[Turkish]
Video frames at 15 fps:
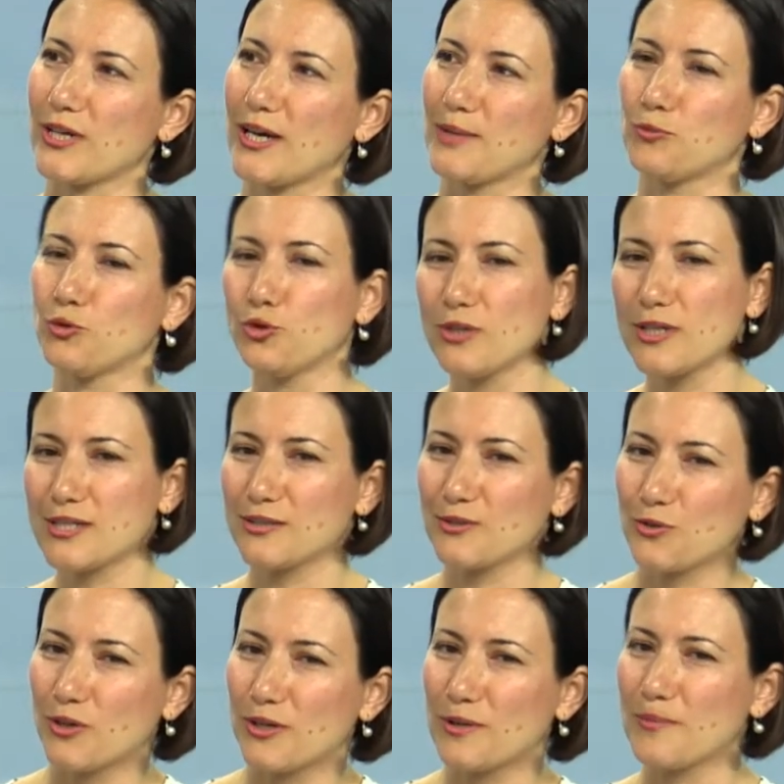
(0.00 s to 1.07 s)
Yani bunu
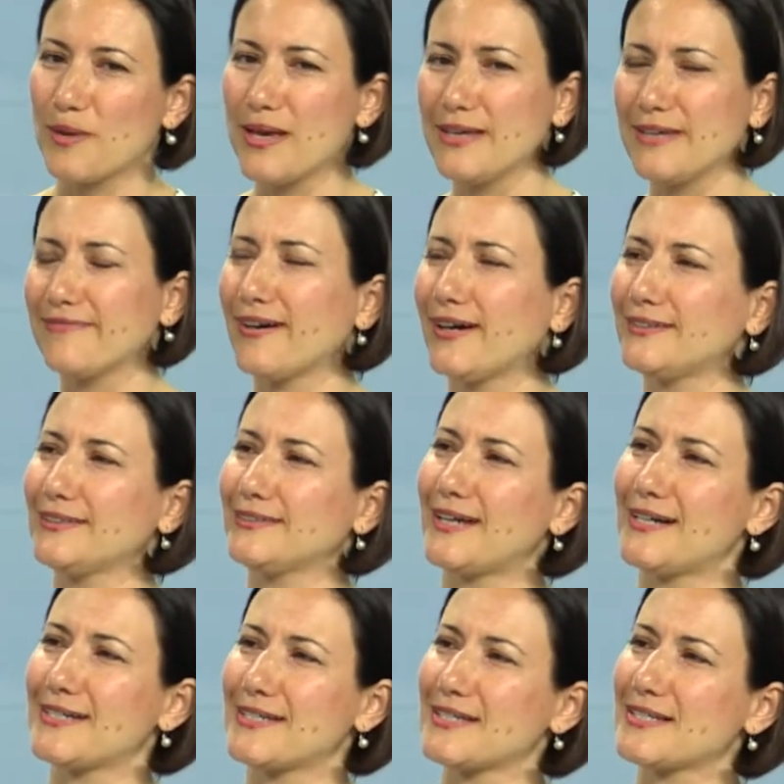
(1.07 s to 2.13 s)
nasıl e, ifade
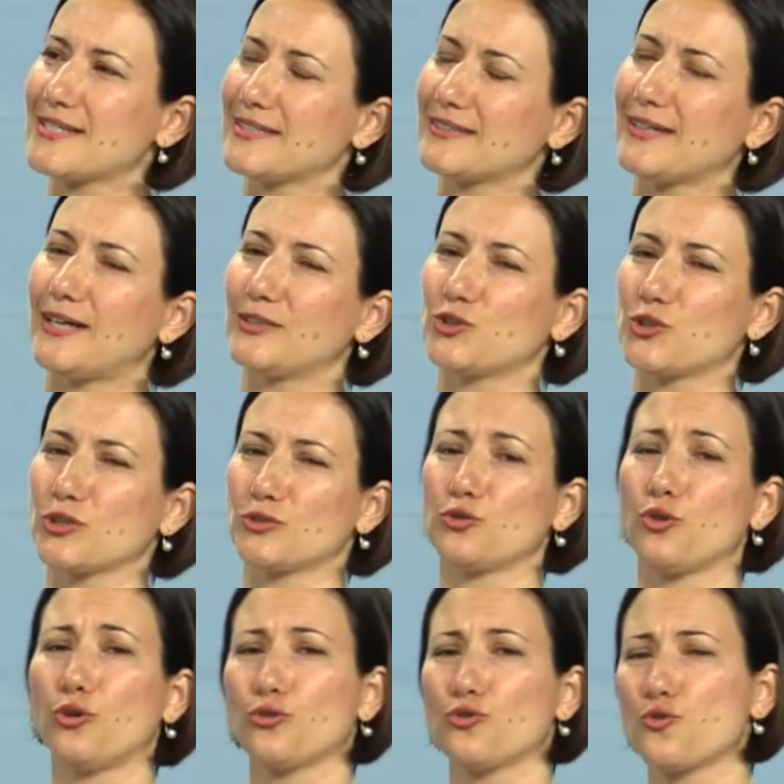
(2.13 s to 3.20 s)
edersiniz hani
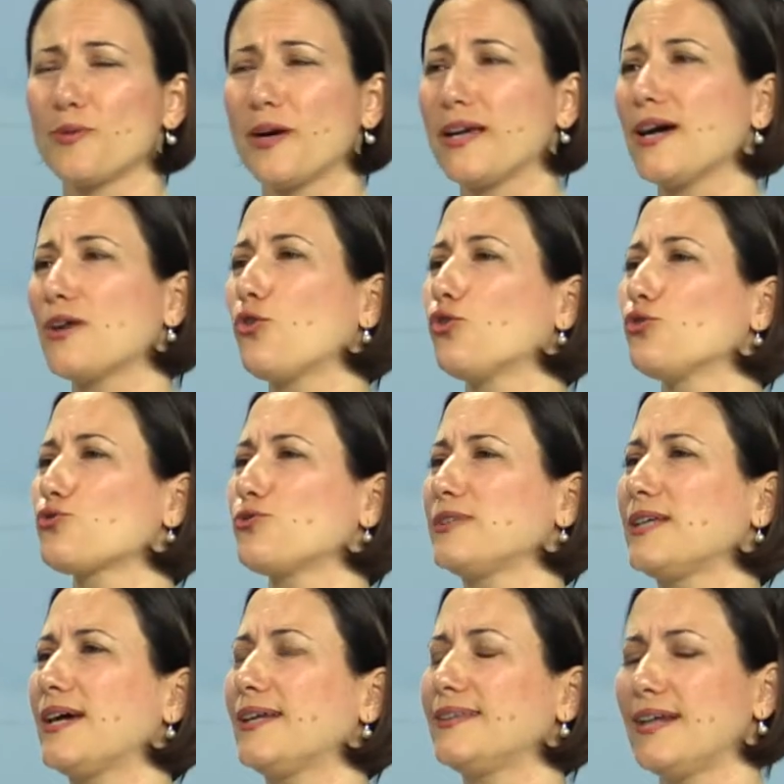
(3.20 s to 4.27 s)
tartışılır dördüncü bir ayak
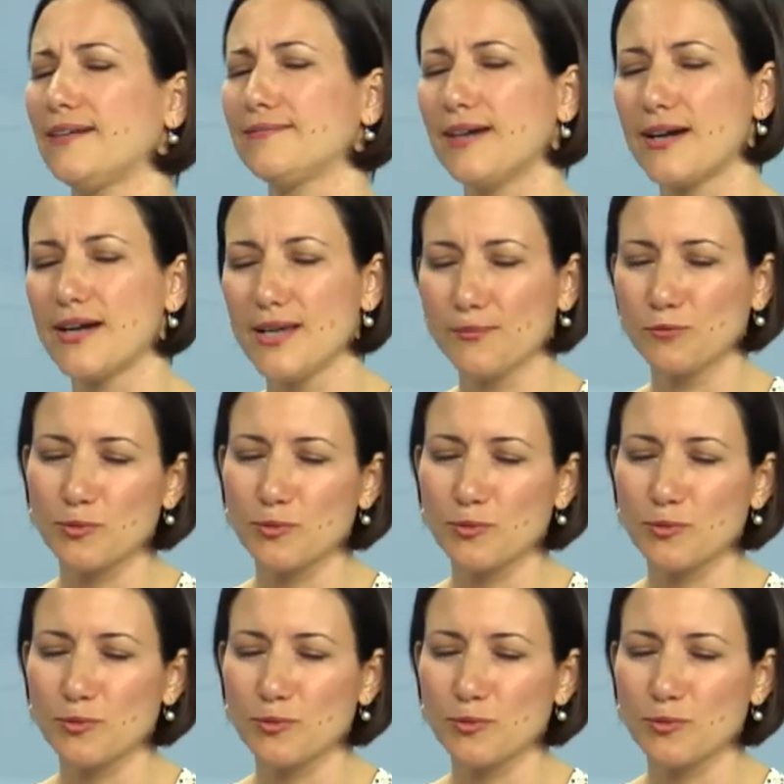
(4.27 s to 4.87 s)
olsun diyenler var.